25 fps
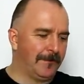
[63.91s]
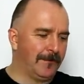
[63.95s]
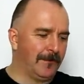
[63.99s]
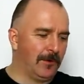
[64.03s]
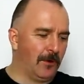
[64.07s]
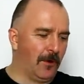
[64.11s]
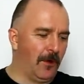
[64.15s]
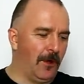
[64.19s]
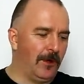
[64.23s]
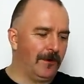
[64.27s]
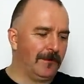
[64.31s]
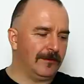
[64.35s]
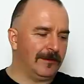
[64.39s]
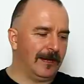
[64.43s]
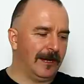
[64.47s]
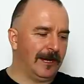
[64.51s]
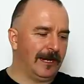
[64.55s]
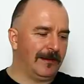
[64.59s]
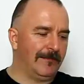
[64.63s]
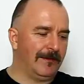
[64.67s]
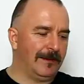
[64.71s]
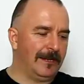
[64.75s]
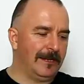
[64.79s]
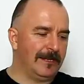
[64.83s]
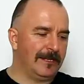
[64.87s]
Но, как
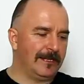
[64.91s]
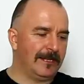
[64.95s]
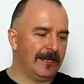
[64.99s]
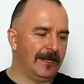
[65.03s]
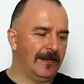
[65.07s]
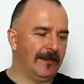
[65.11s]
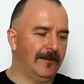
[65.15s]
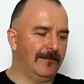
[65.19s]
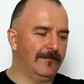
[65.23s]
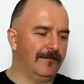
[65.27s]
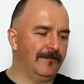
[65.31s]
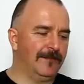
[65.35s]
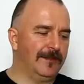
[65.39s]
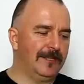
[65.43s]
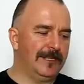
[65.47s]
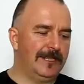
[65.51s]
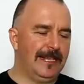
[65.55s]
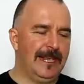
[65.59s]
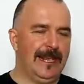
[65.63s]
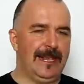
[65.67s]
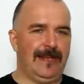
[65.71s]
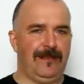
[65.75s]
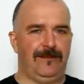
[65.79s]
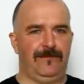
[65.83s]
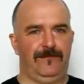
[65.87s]
говорится,
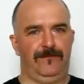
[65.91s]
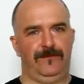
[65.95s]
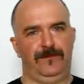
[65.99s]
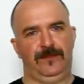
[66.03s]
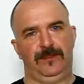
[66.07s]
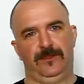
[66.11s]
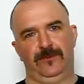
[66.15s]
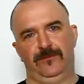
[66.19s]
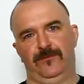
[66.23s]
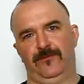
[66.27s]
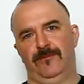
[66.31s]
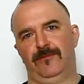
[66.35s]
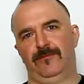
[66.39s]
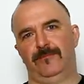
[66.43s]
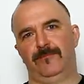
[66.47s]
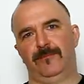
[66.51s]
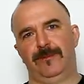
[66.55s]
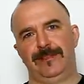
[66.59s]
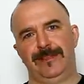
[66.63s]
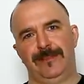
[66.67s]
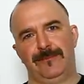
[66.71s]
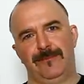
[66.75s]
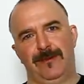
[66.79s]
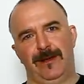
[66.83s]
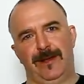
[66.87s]
все все
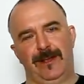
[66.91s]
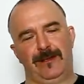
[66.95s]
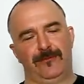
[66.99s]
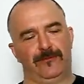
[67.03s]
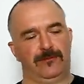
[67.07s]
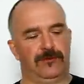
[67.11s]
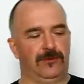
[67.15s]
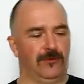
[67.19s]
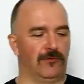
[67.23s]
понимают.